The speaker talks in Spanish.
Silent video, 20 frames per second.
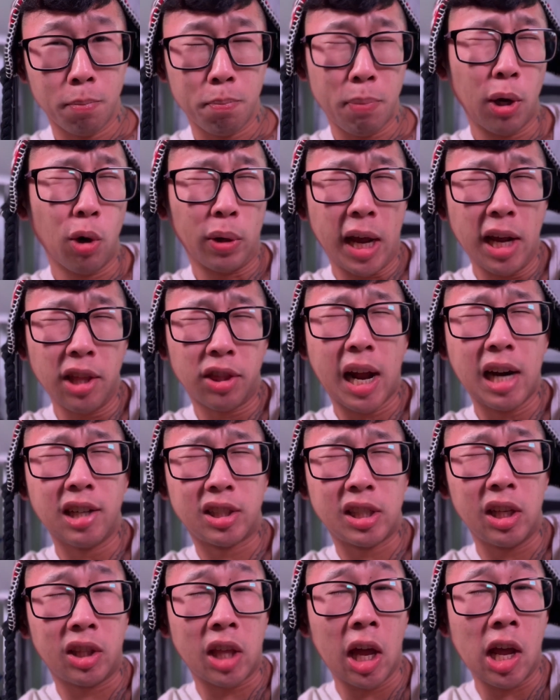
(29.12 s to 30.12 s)
pero ¿qué tal
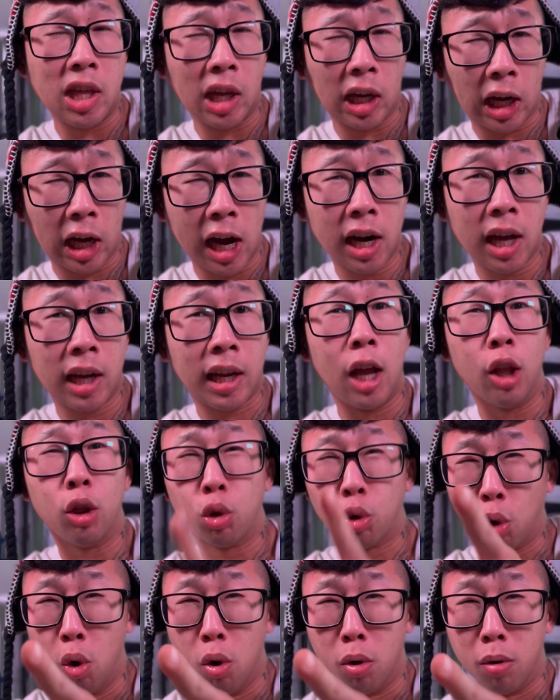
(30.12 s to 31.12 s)
si te dijera que
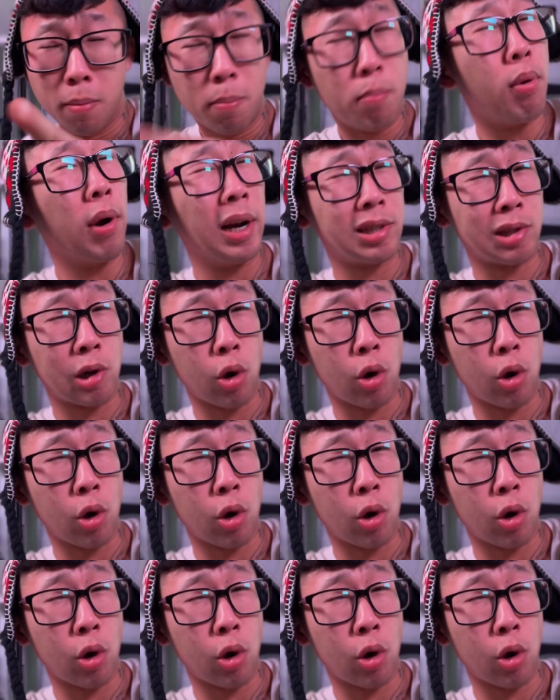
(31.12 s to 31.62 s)
tú puedes